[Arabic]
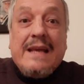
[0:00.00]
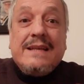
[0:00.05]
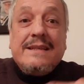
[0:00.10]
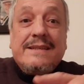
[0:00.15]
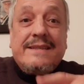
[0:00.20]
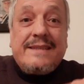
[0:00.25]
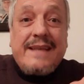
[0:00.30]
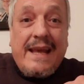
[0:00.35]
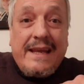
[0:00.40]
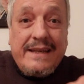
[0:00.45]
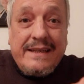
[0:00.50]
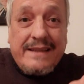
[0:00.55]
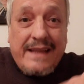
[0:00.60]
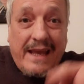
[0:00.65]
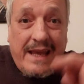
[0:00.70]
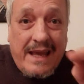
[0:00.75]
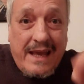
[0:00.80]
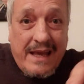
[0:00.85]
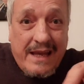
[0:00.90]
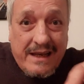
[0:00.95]
زائد
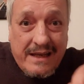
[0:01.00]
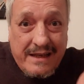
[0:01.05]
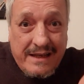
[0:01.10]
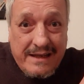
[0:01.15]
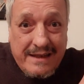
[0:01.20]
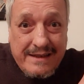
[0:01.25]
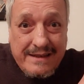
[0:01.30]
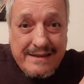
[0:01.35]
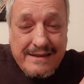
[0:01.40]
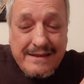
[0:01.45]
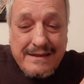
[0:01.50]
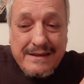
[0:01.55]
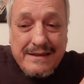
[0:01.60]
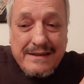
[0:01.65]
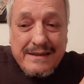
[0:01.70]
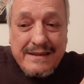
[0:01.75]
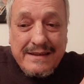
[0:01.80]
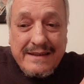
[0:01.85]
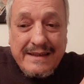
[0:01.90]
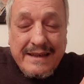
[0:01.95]
اغ
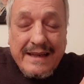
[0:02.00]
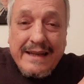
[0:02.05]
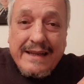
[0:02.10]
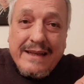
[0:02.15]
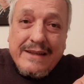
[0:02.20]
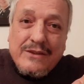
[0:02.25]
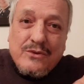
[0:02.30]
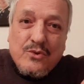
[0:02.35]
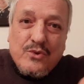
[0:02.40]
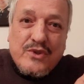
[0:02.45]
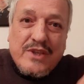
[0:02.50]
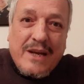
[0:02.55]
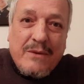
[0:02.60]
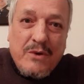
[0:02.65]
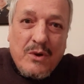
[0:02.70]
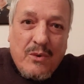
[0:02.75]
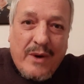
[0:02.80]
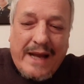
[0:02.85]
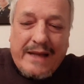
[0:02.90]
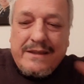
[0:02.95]

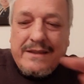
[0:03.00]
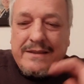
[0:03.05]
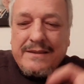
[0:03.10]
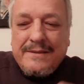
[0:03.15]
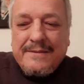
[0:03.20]
تساوي واحد